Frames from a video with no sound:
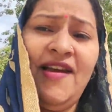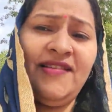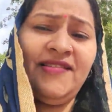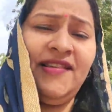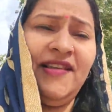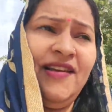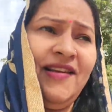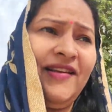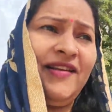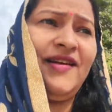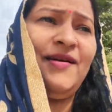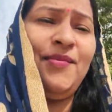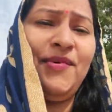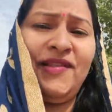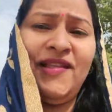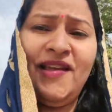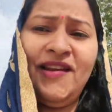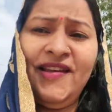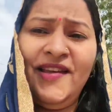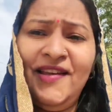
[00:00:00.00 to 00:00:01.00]
ऐसा लग रहा है
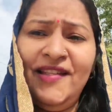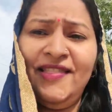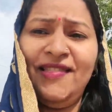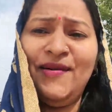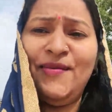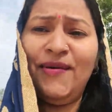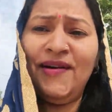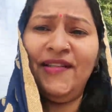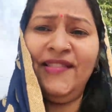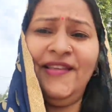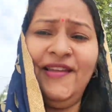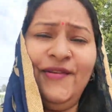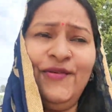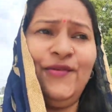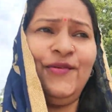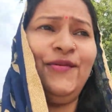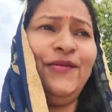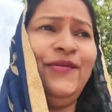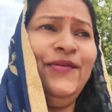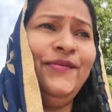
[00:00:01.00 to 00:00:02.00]
पता नहीं कितना बड़ा दिन
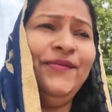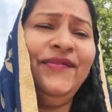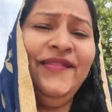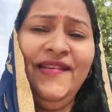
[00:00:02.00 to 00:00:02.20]
हो